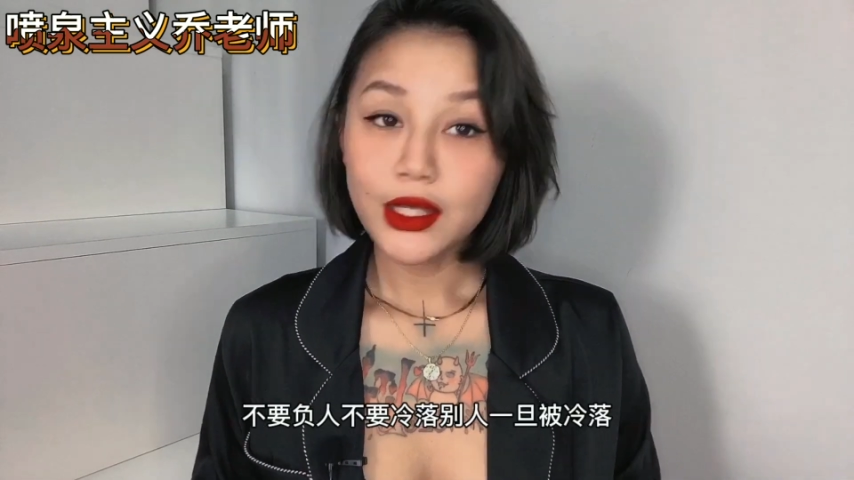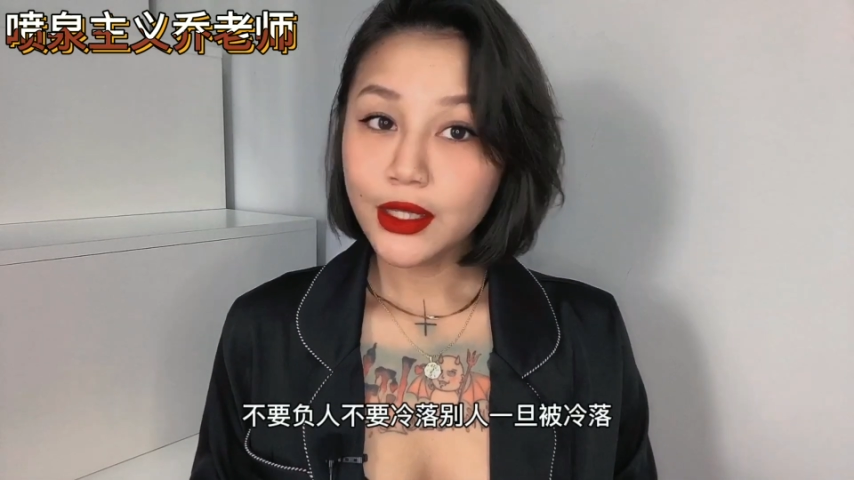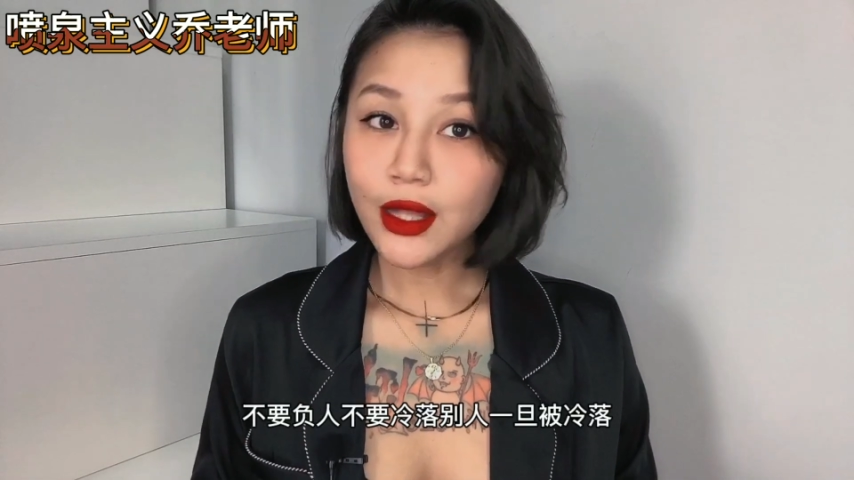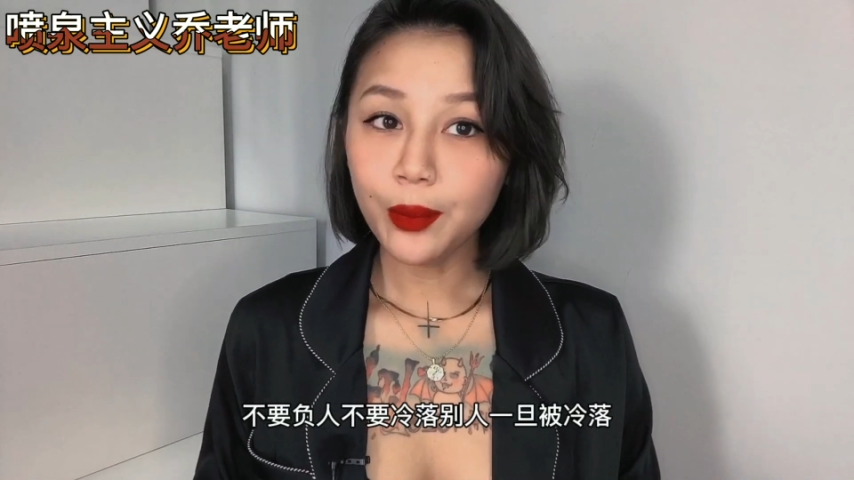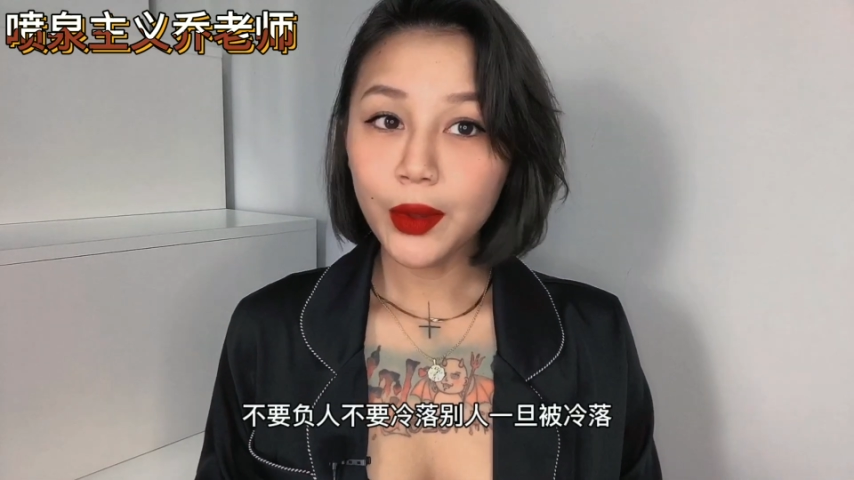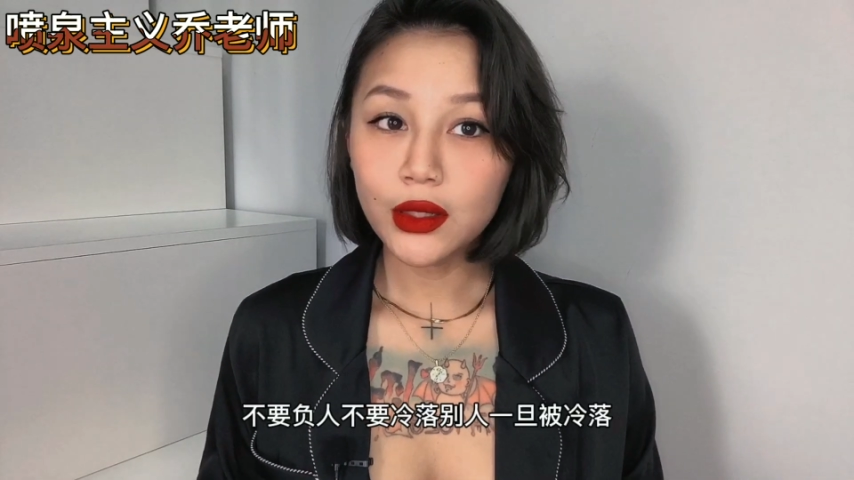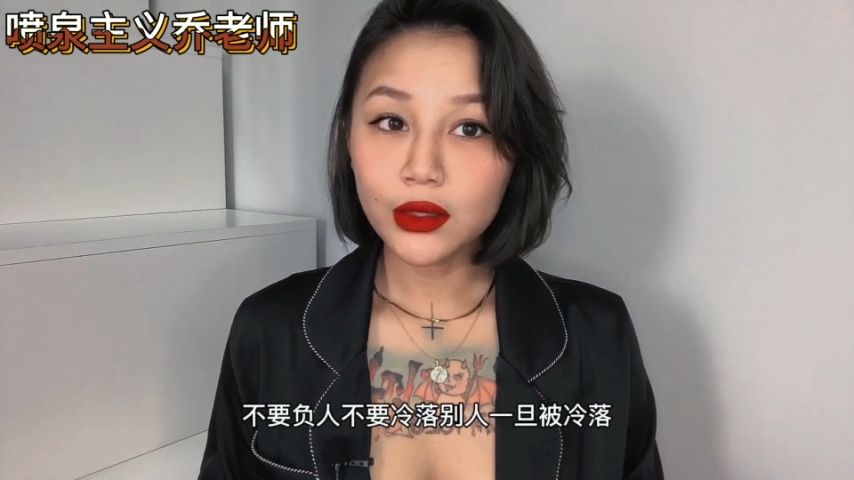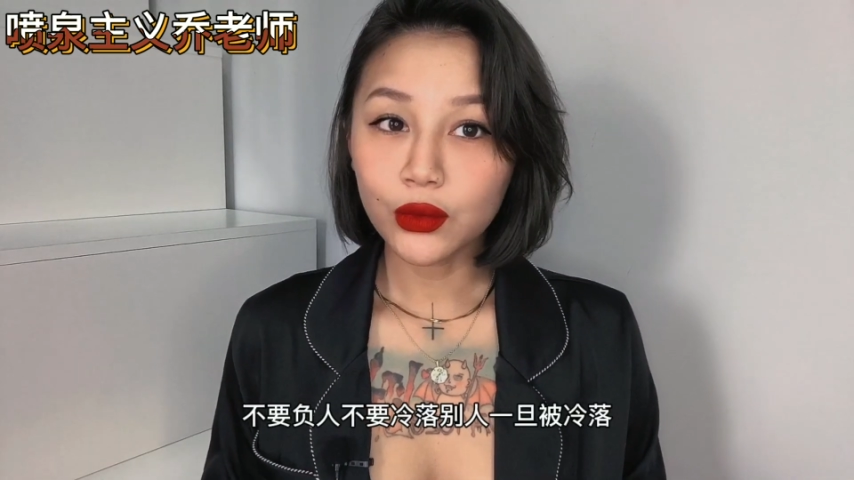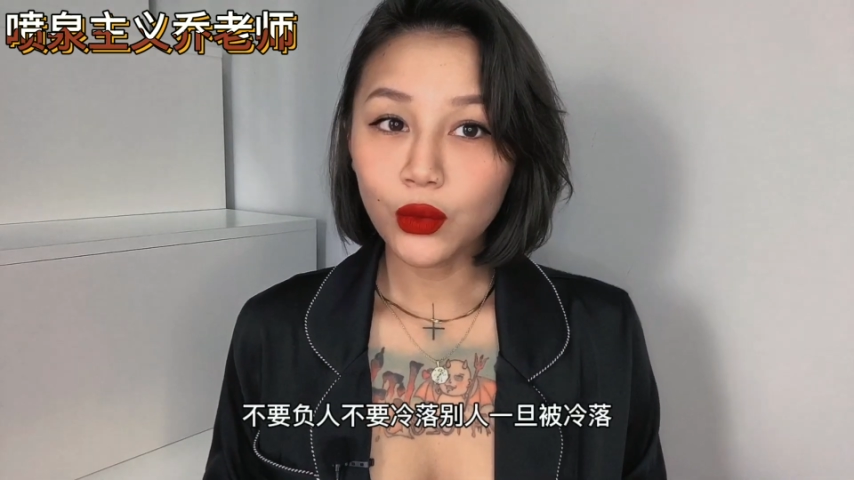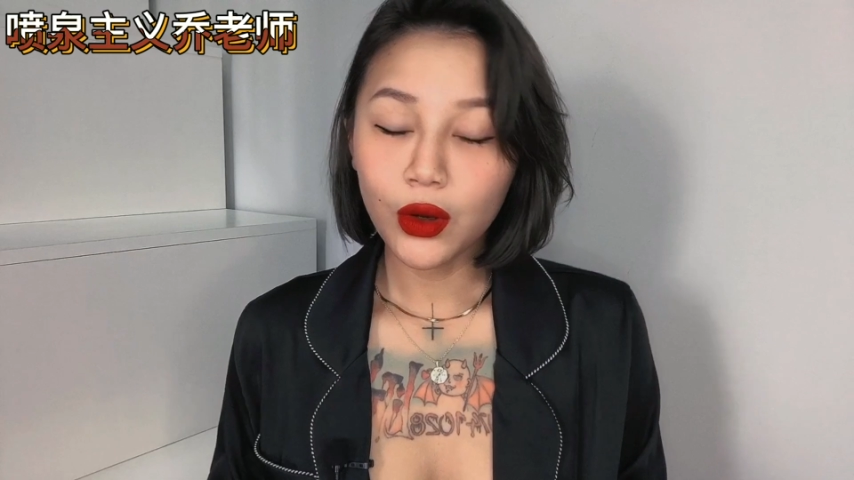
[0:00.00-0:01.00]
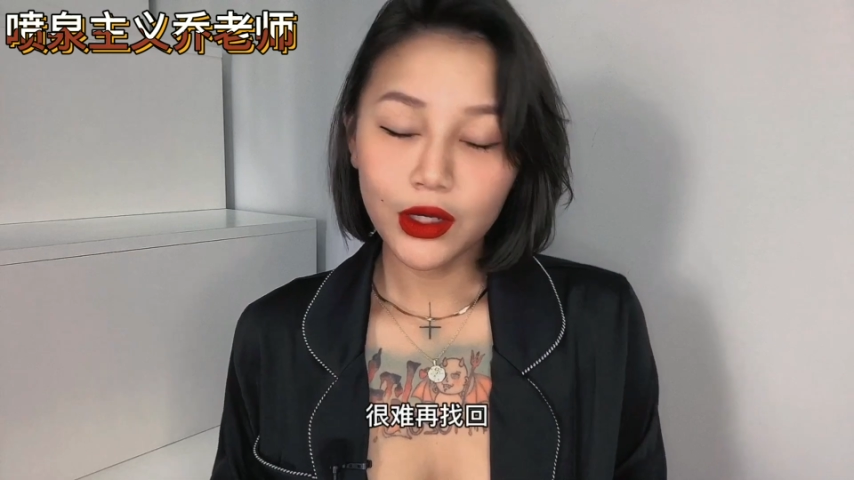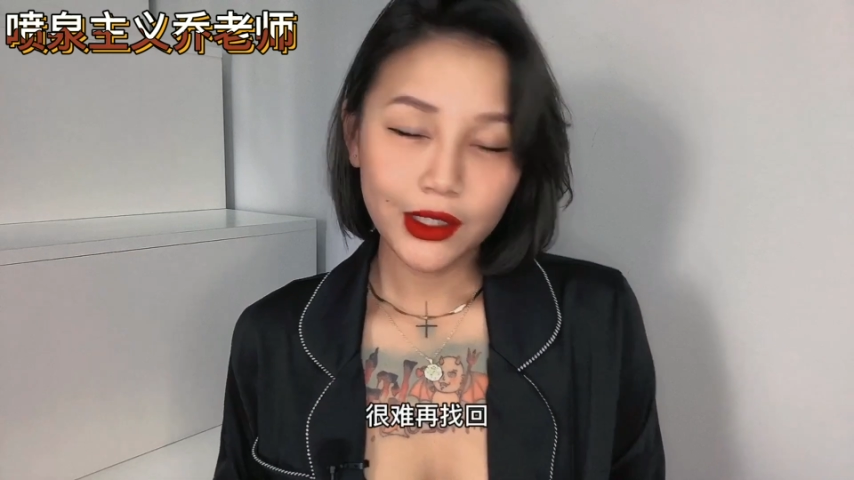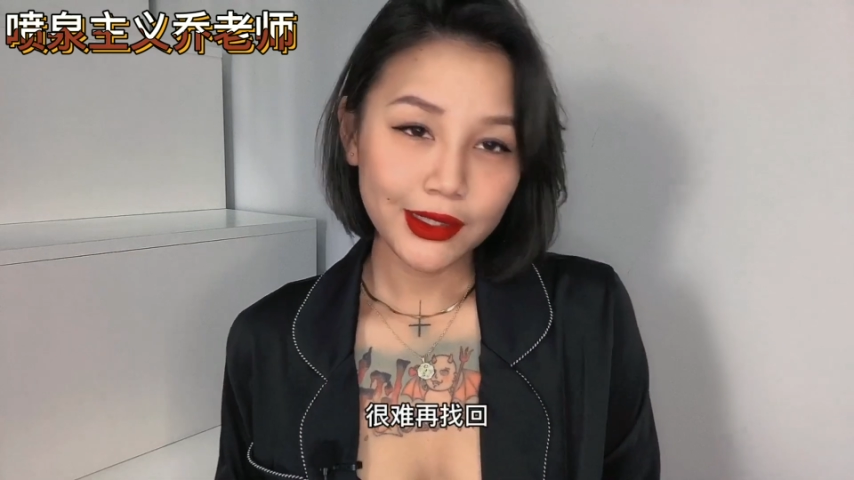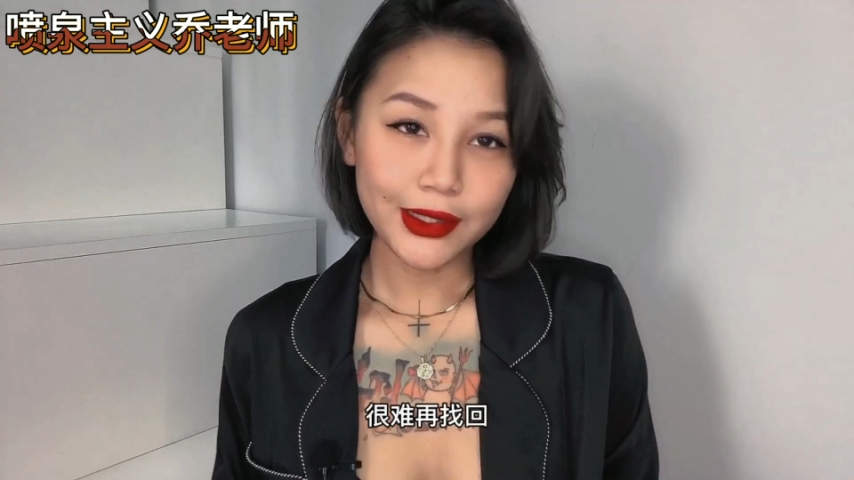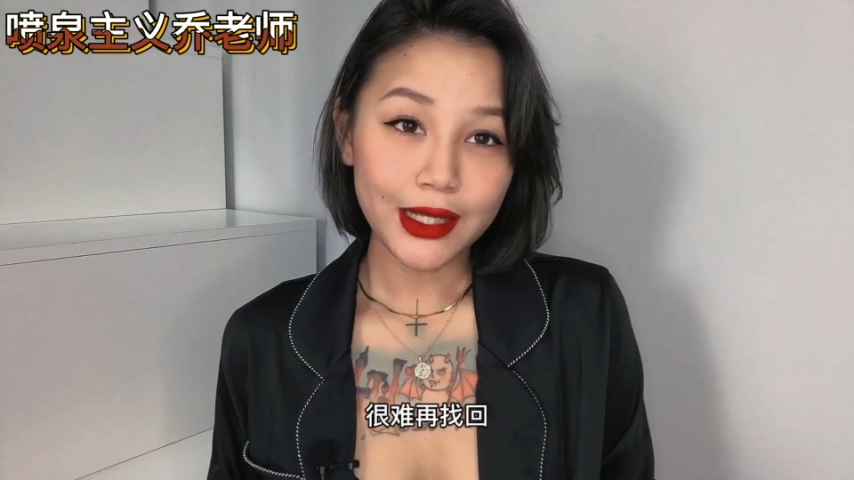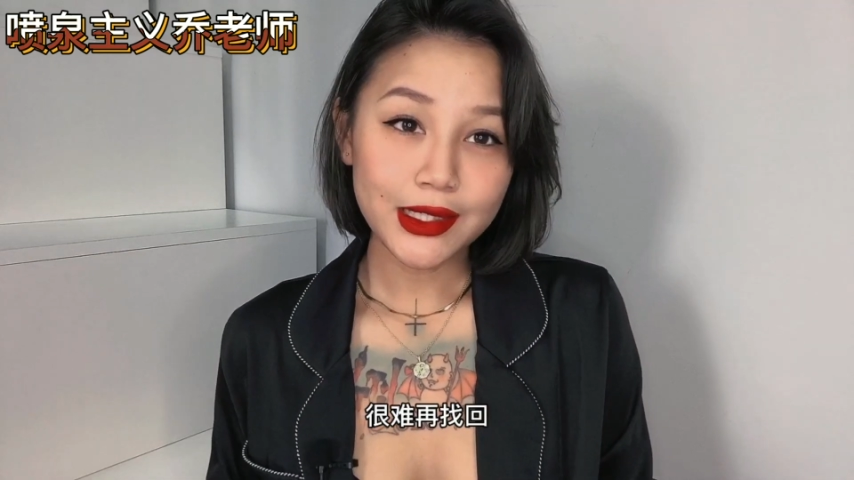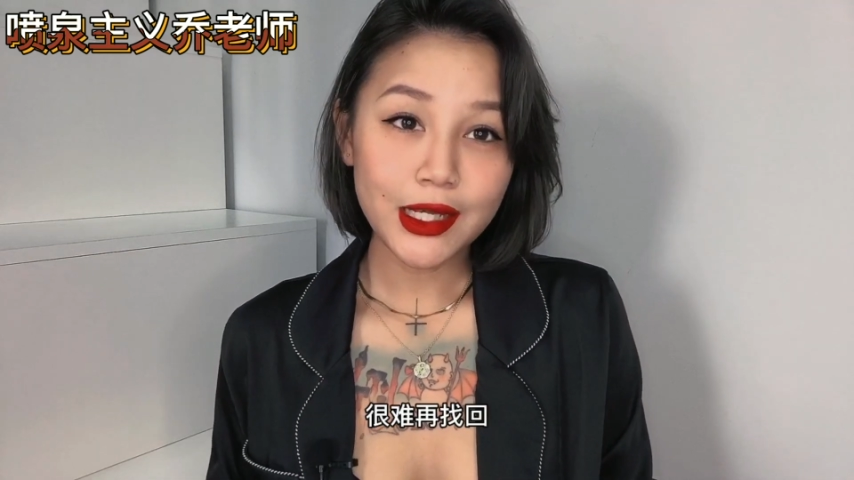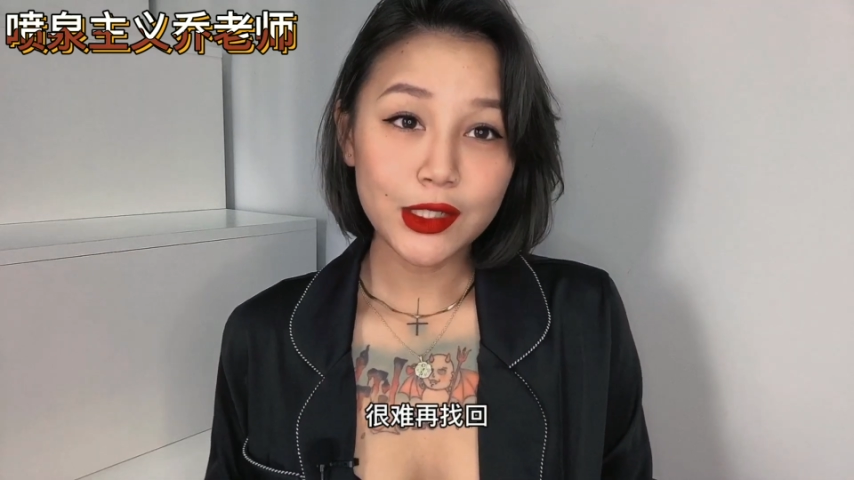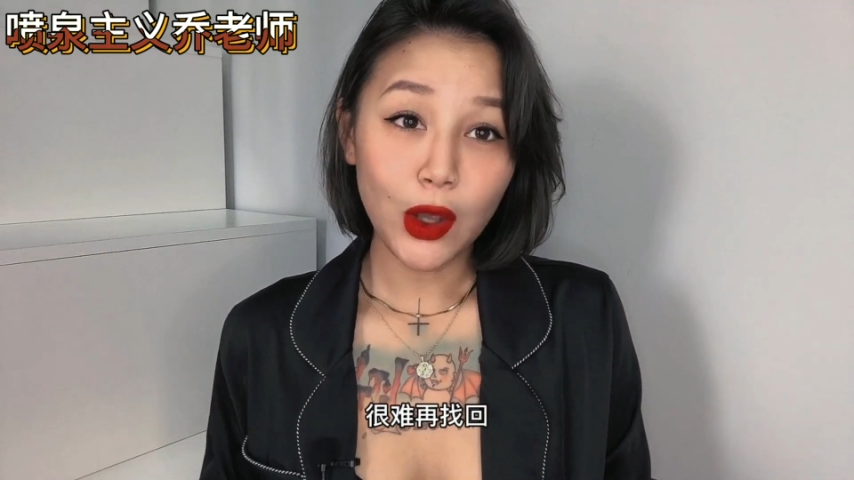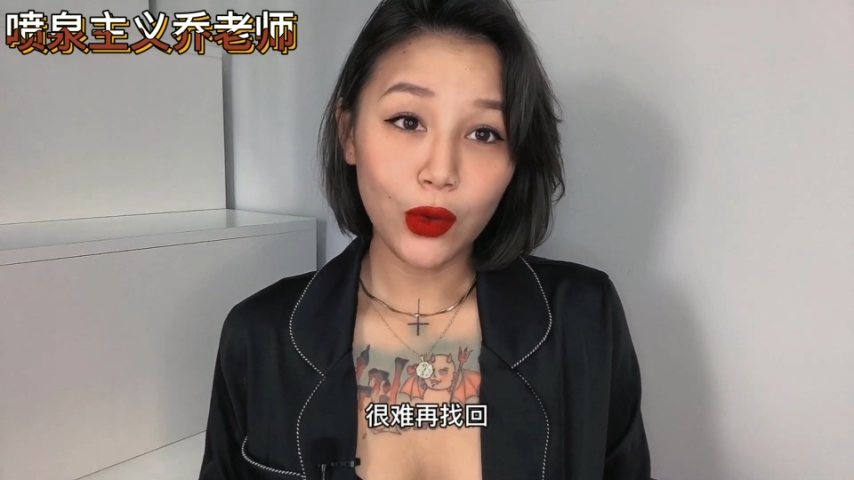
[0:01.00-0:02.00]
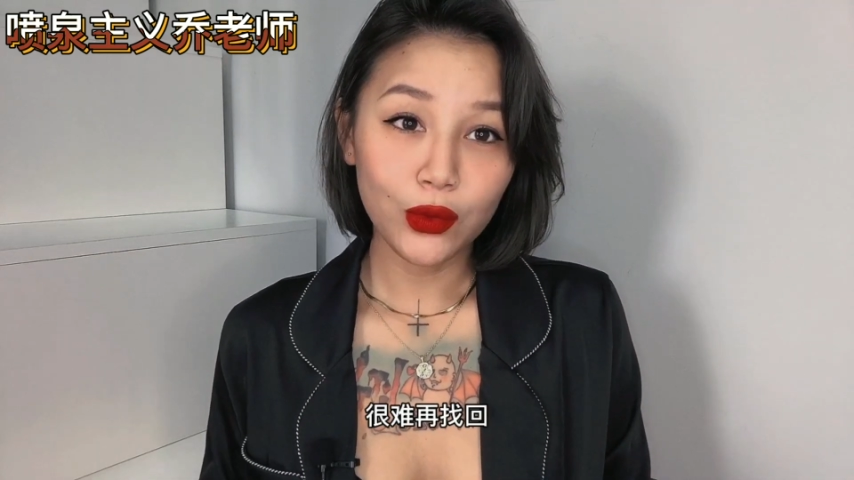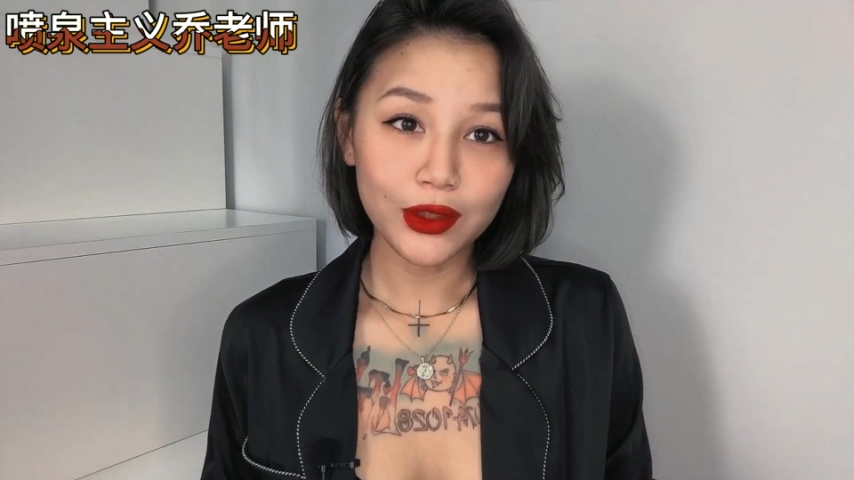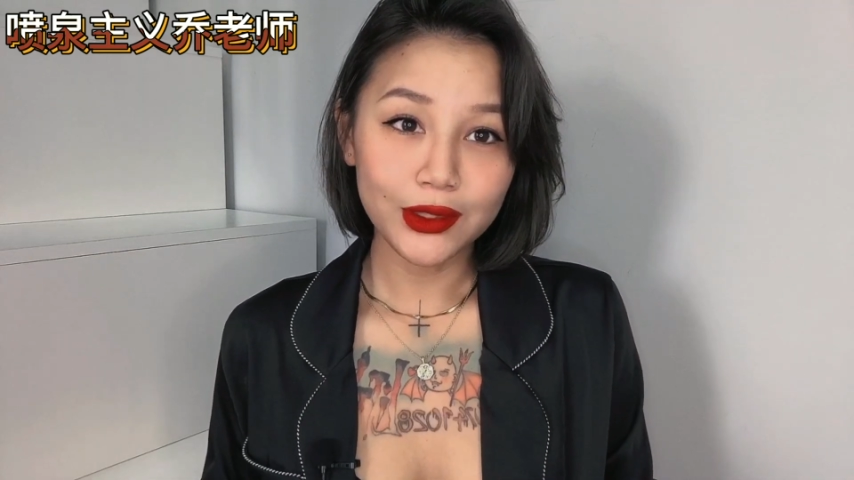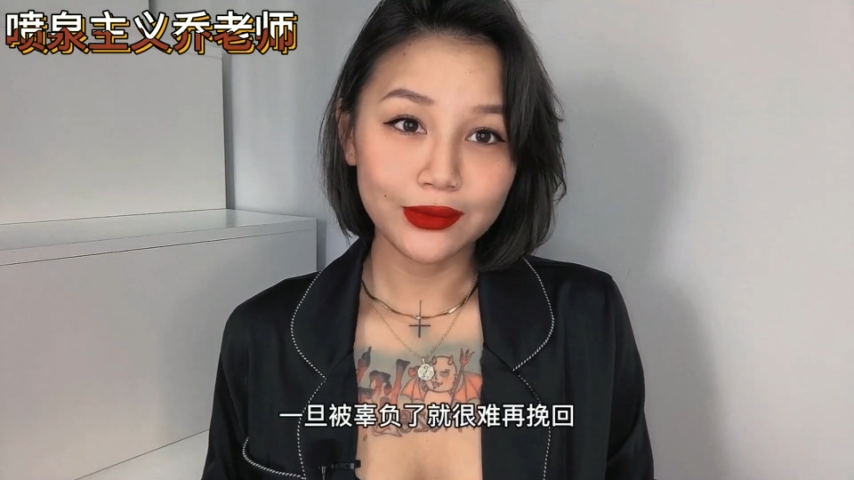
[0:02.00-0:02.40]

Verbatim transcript: 一旦被冷落，很难再找回；